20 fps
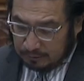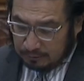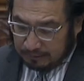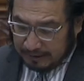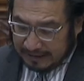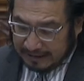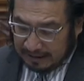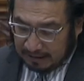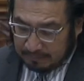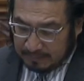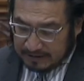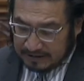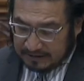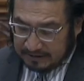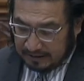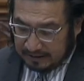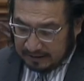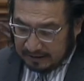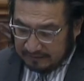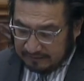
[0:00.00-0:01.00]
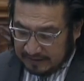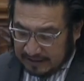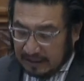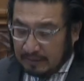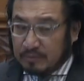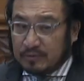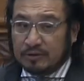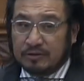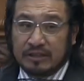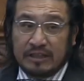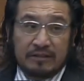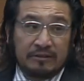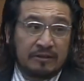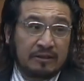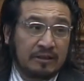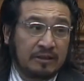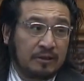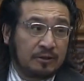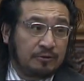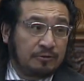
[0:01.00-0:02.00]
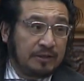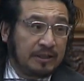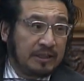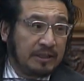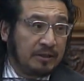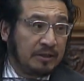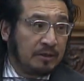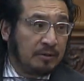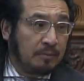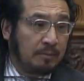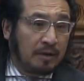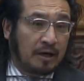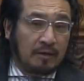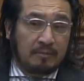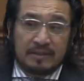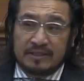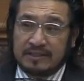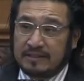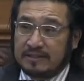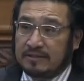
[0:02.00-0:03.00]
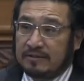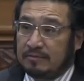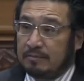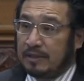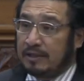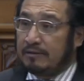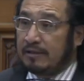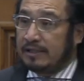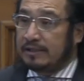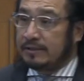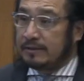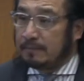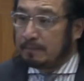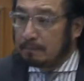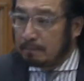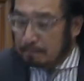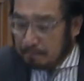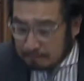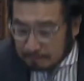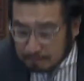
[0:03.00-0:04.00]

et du Canada se rendent compte de quoi il s'agissait